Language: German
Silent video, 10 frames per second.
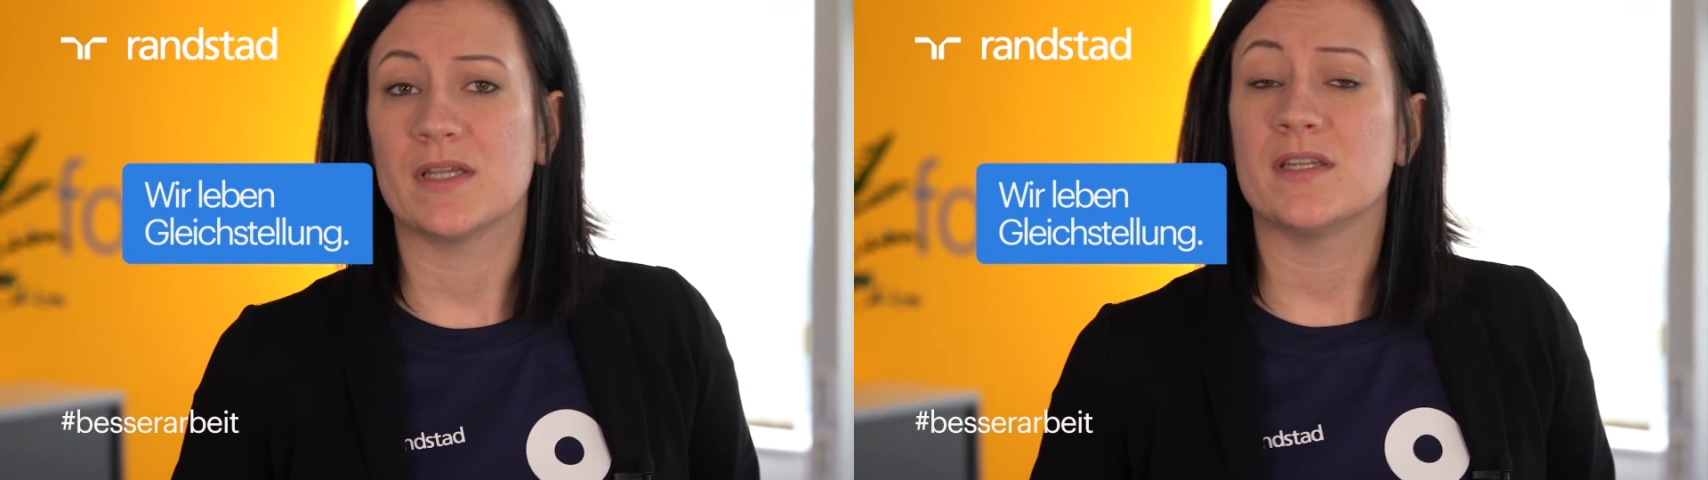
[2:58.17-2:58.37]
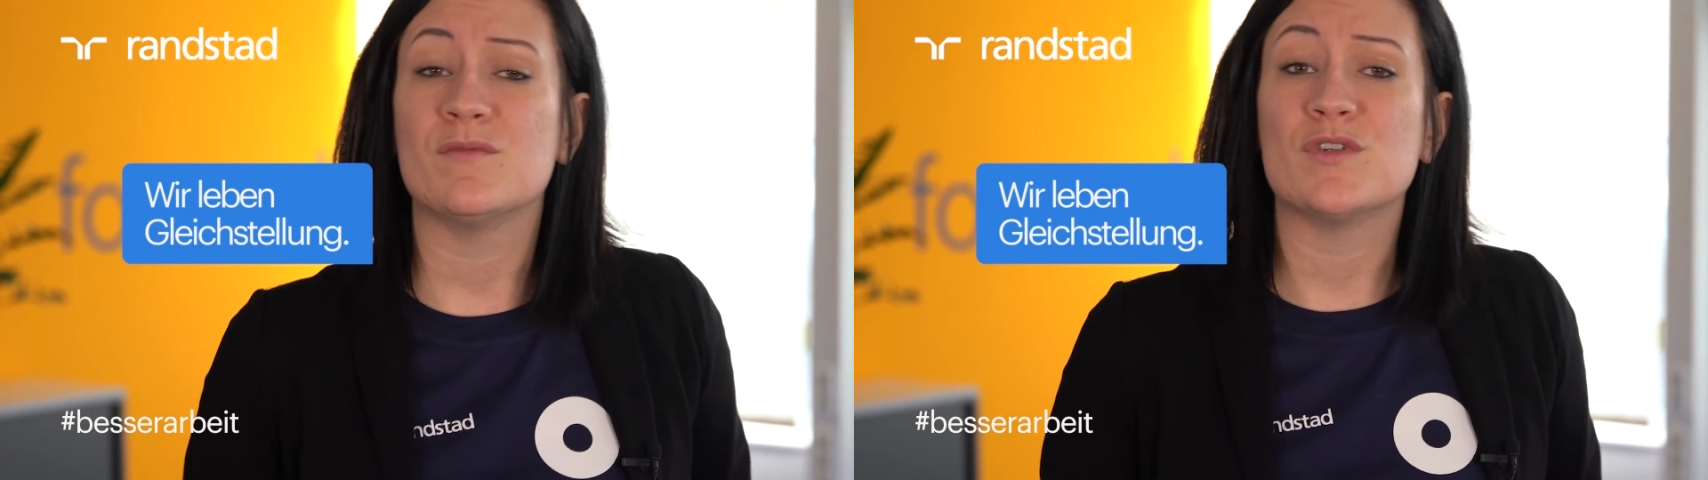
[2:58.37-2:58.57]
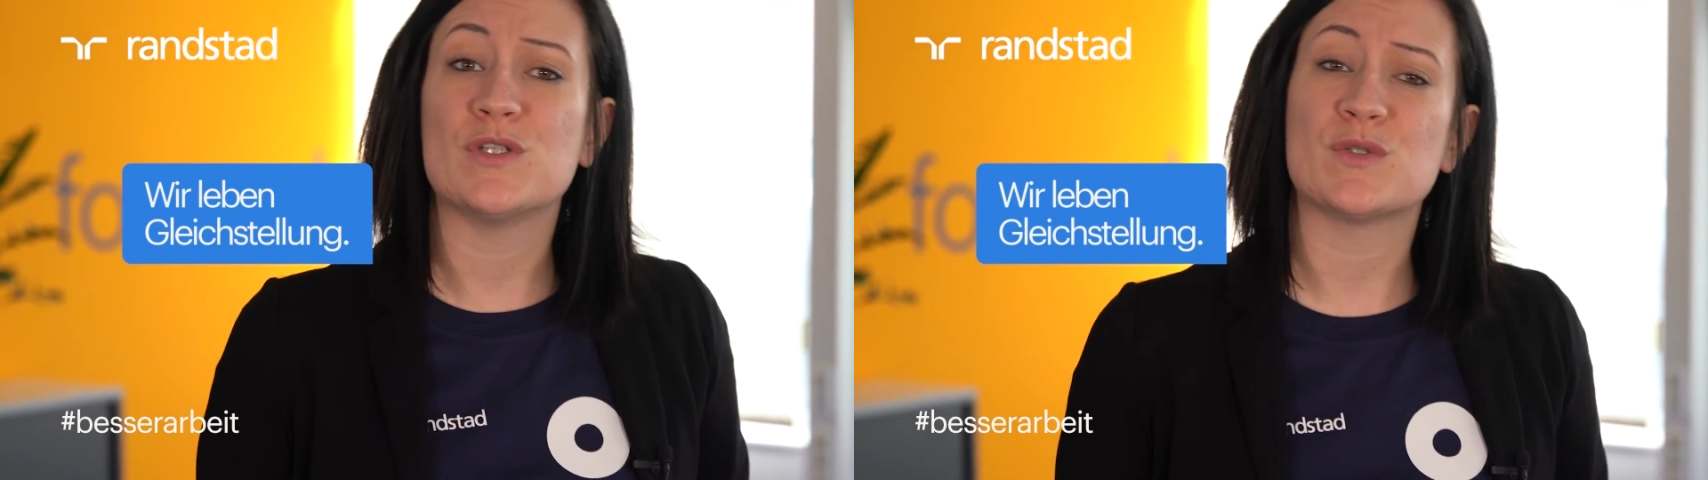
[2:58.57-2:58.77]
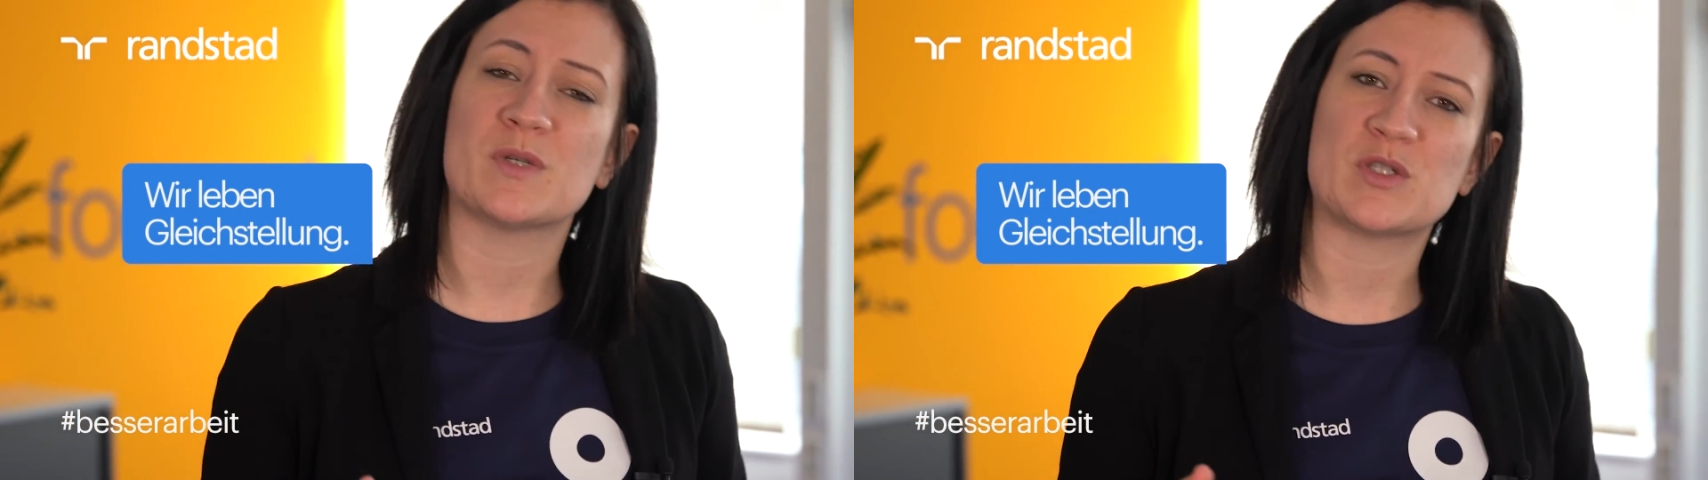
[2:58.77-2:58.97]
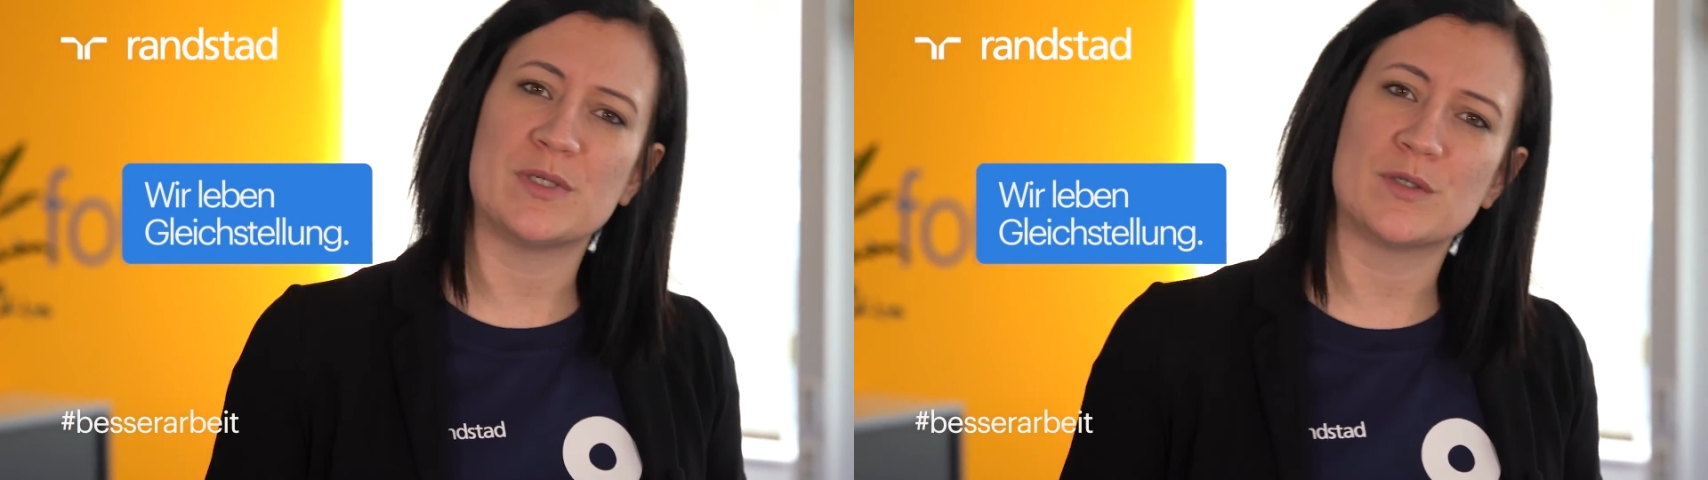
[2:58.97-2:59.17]
Indem wir dich
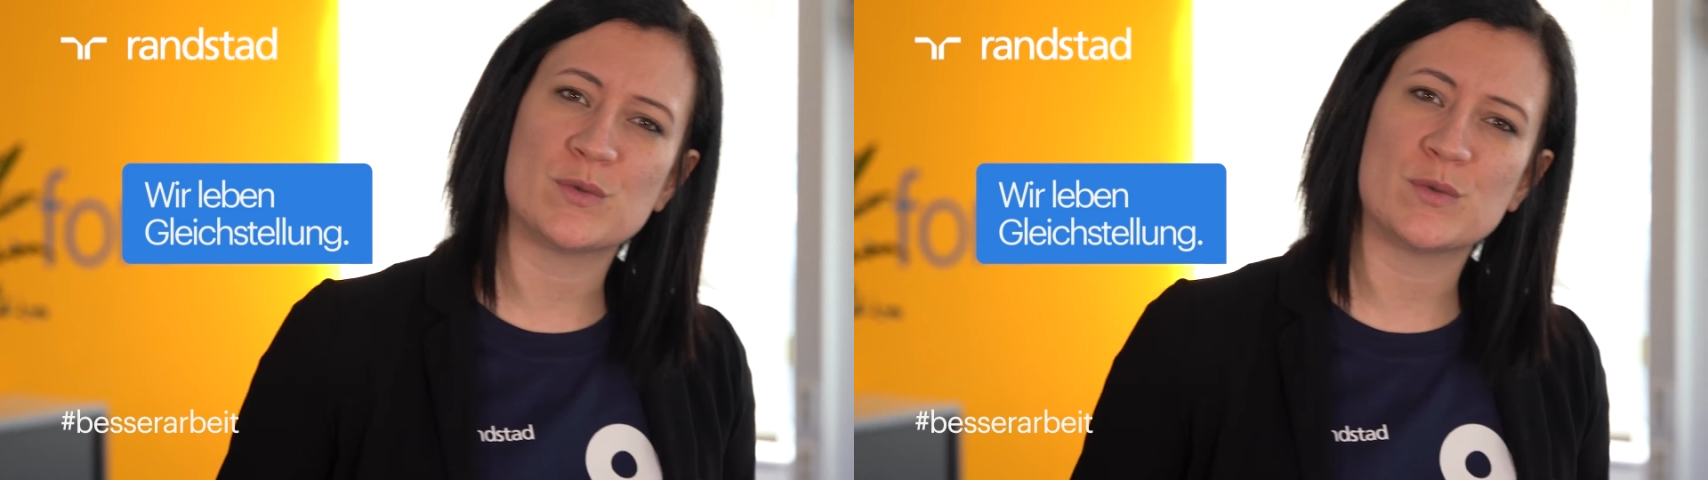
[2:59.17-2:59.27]
zum Beispiel